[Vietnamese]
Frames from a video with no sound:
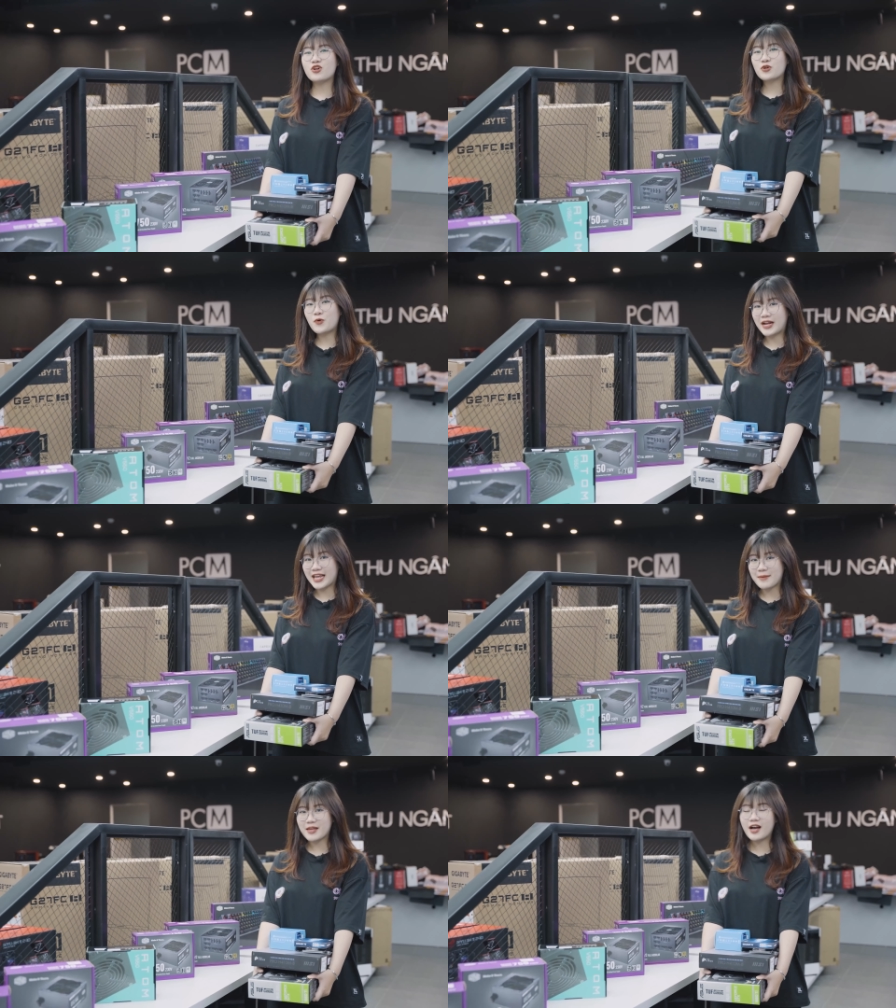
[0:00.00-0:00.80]
chọn nguồn
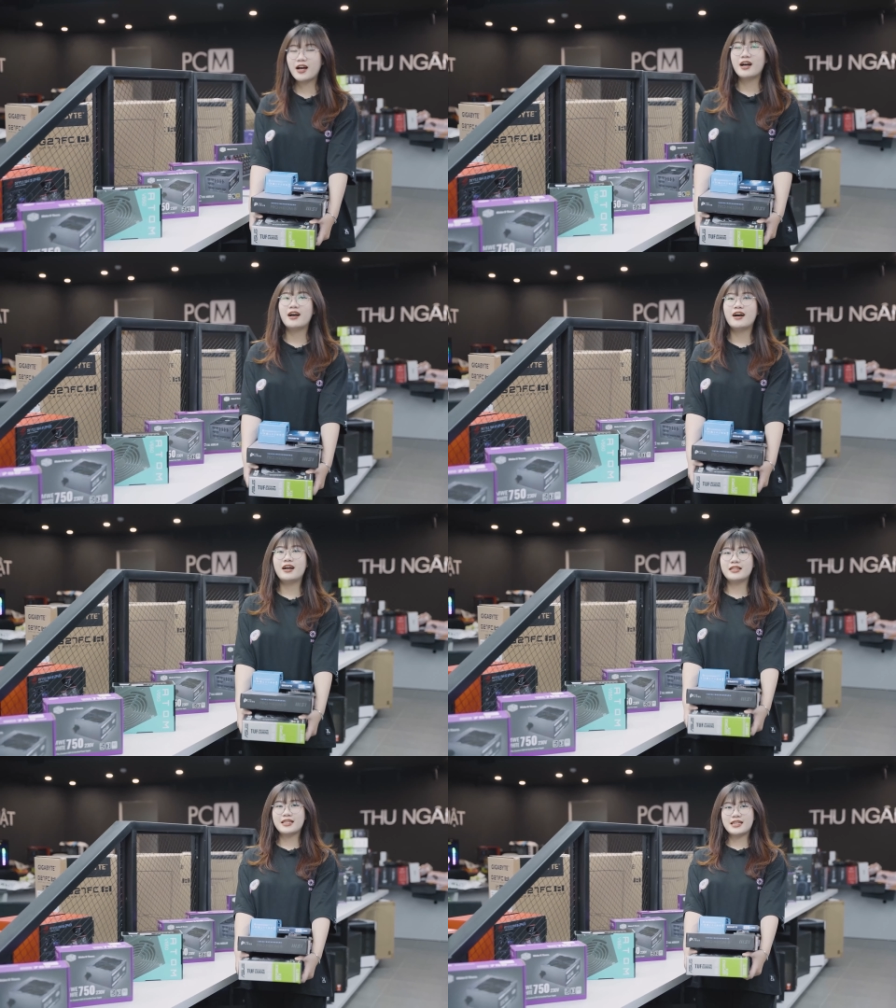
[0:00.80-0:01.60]
anh em nhá
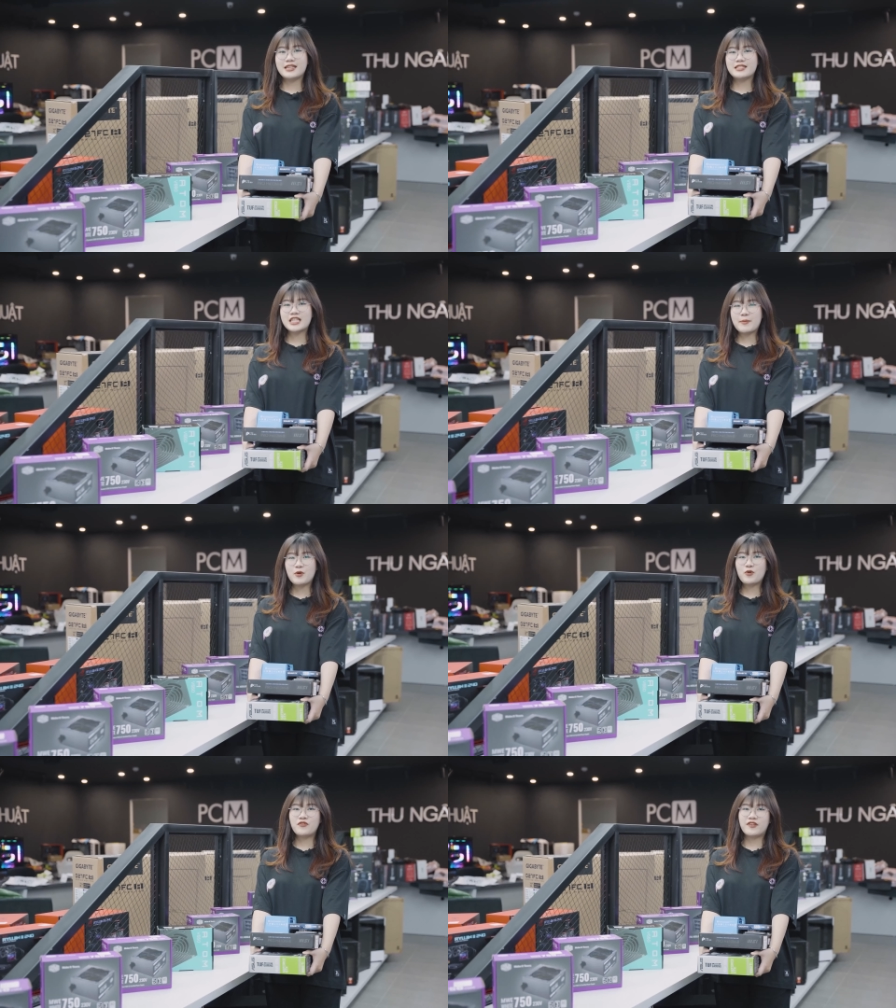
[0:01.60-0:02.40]
thì
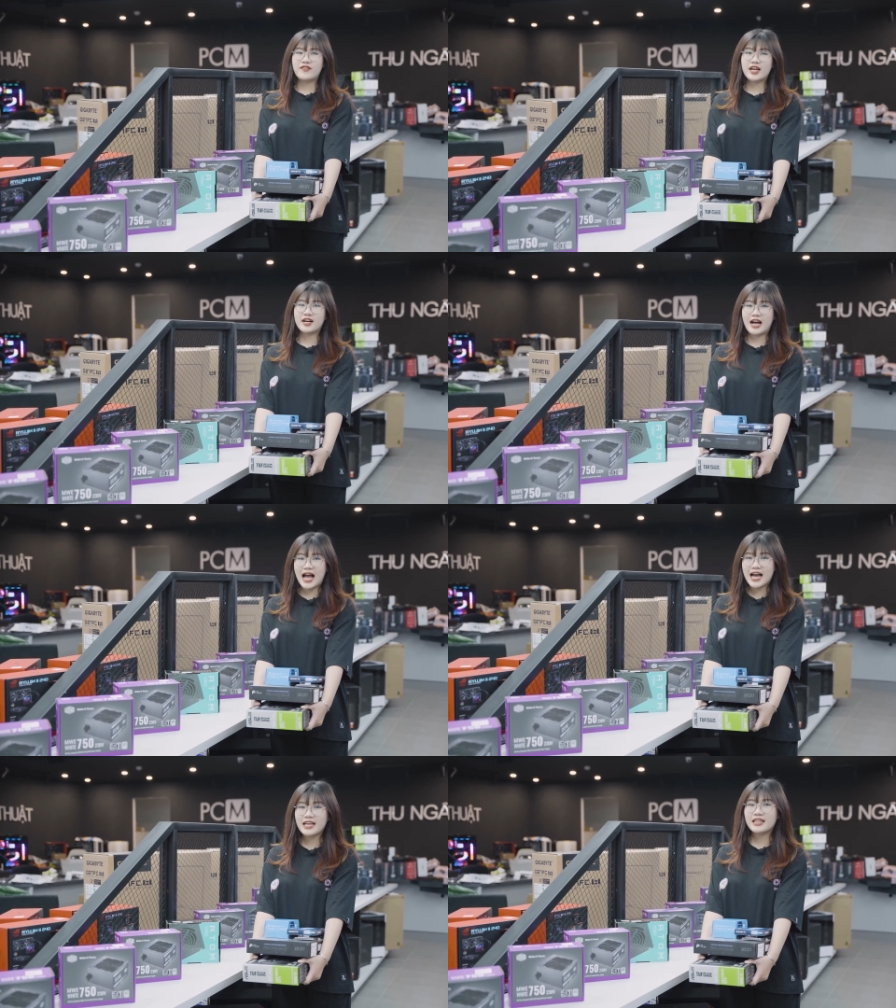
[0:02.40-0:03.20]
CPU với
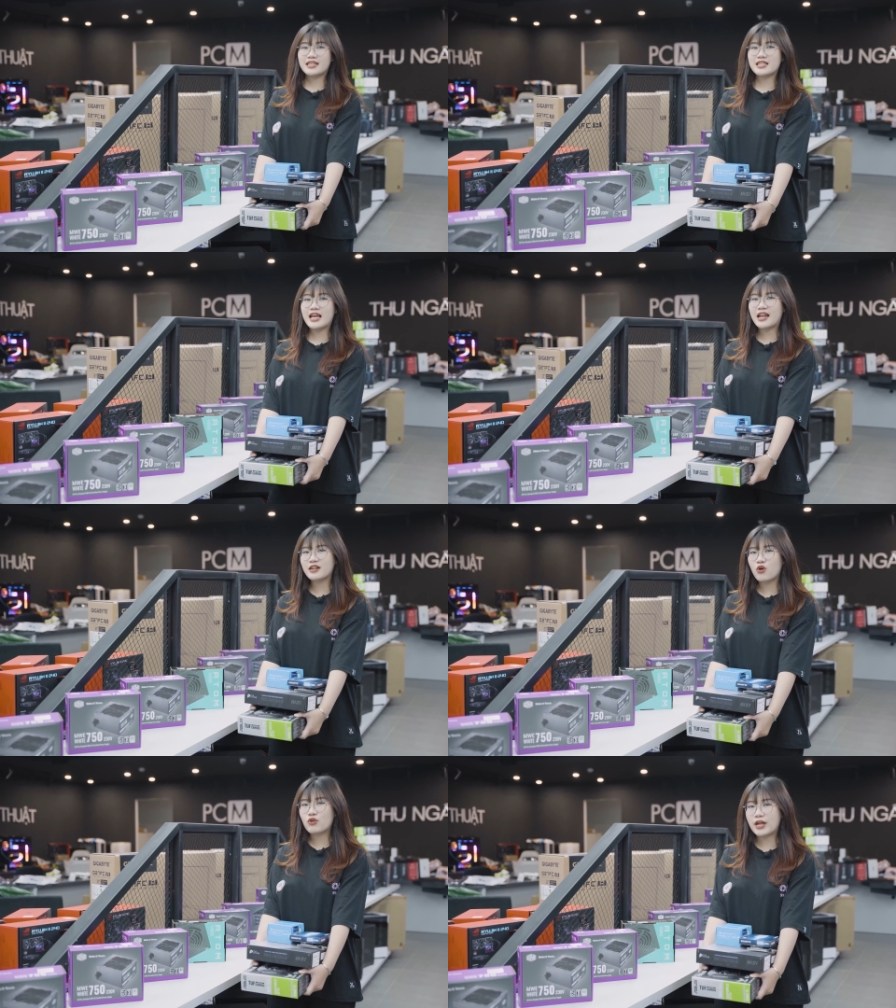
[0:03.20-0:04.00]
VGA ấy, thì sẽ
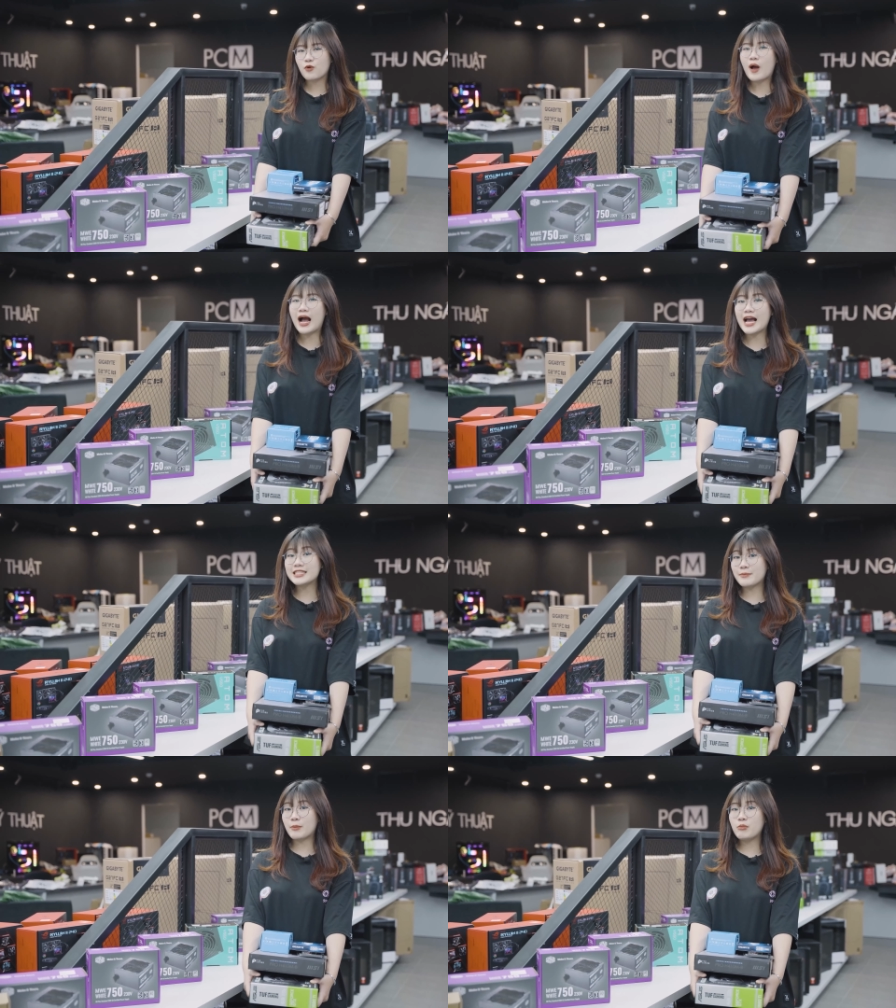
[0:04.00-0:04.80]
ăn đâu đấy khoảng
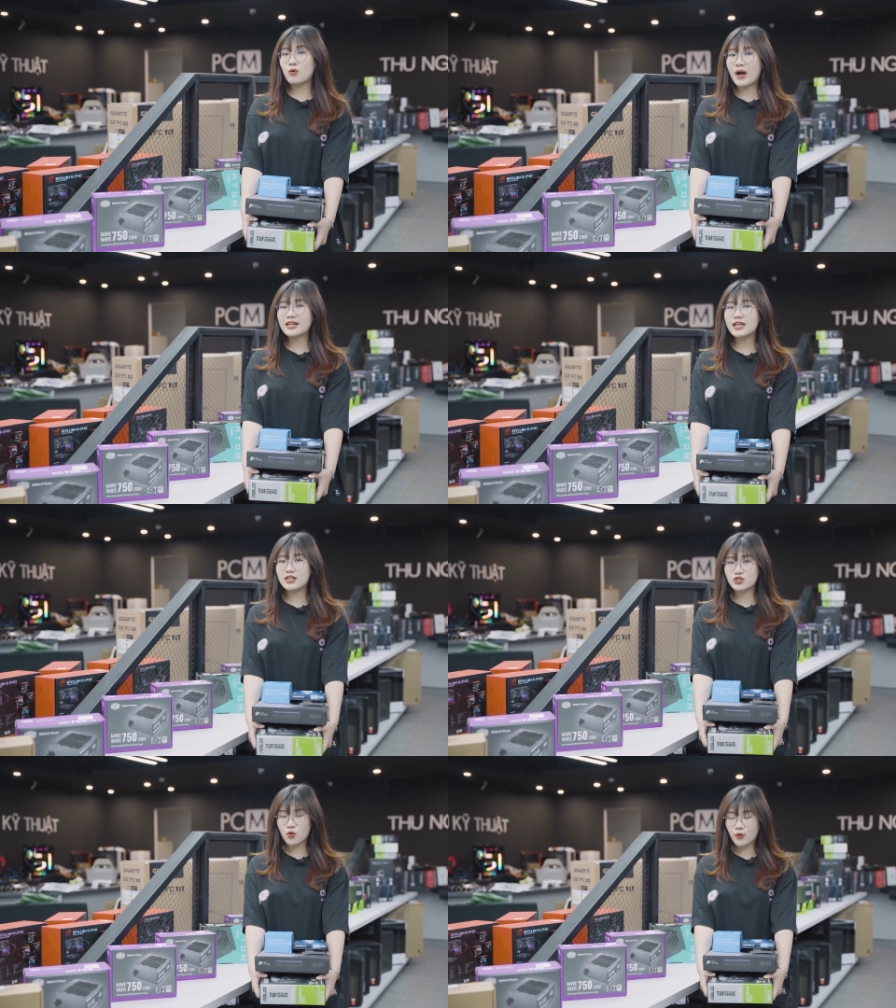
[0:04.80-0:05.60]
250W
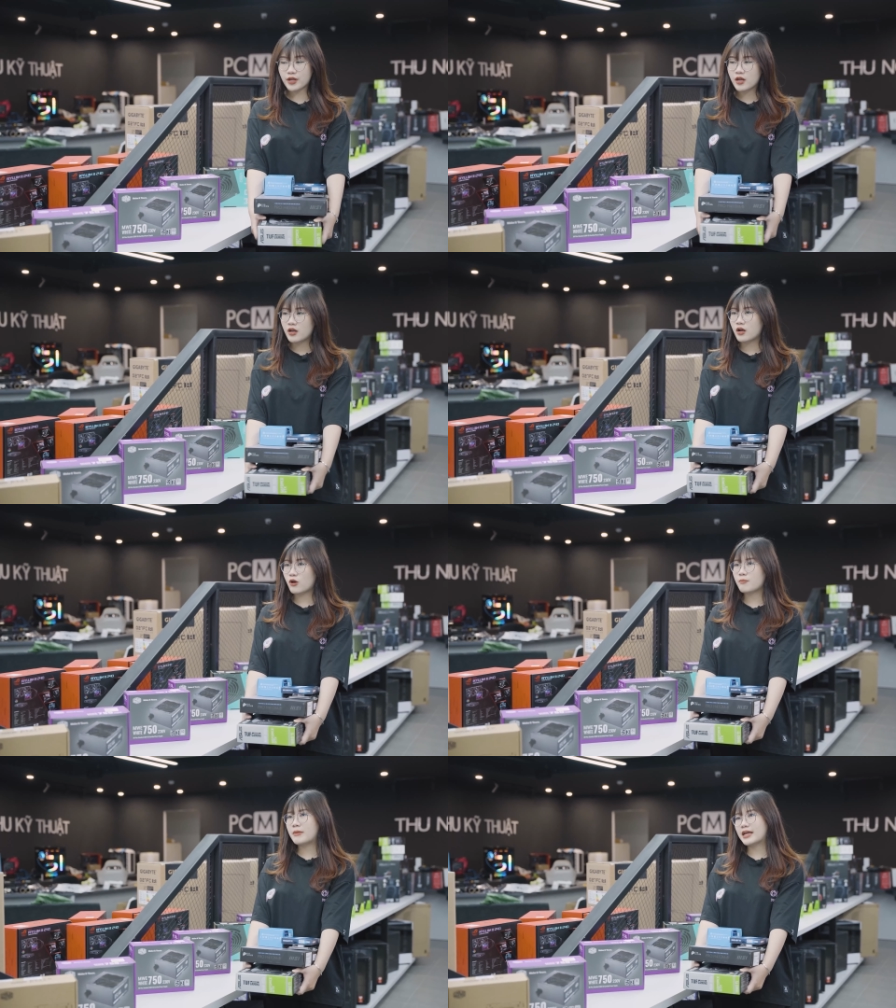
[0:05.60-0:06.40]
điện rồi
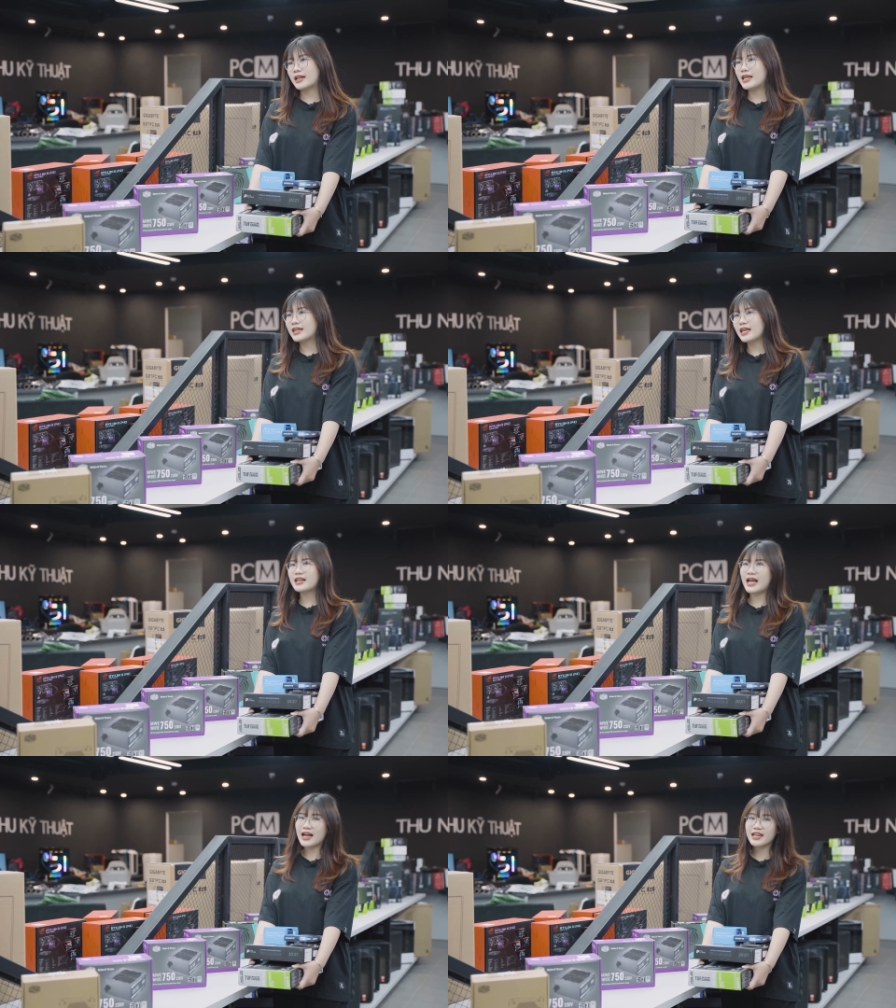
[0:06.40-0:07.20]
còn mấy cái linh
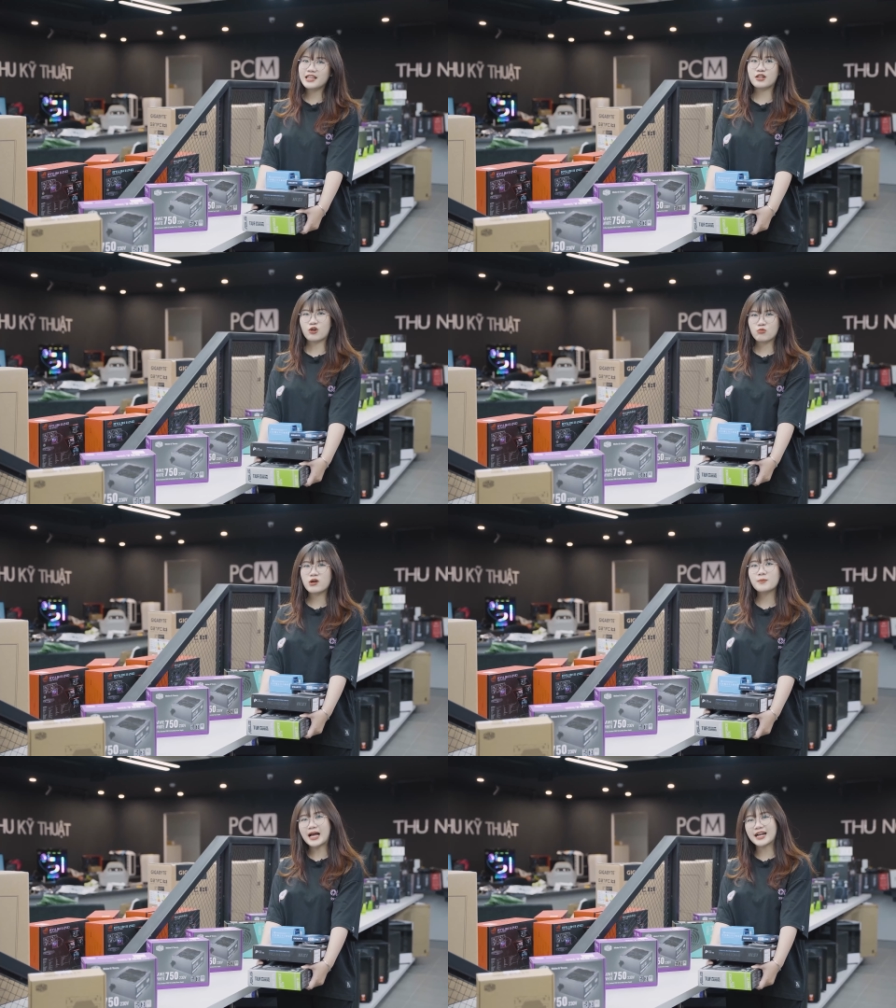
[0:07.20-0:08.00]
kiện khác ấy, thì nó
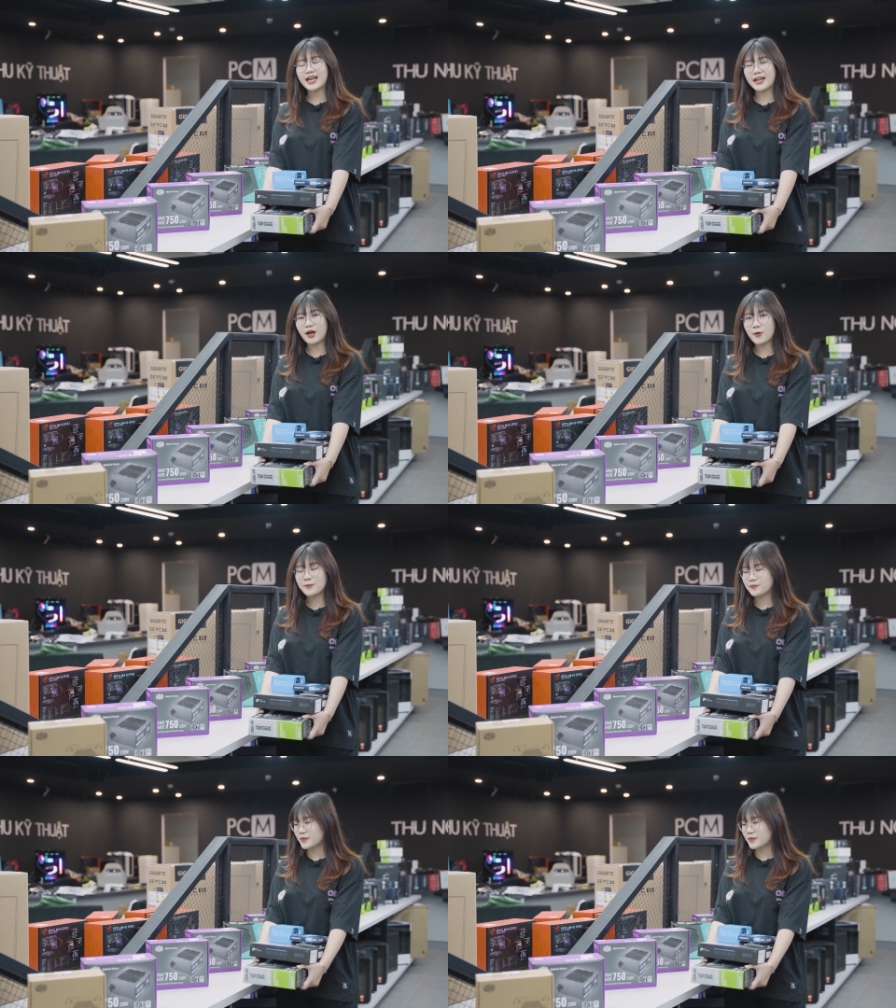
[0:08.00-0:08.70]
cũng không đáng kể đâu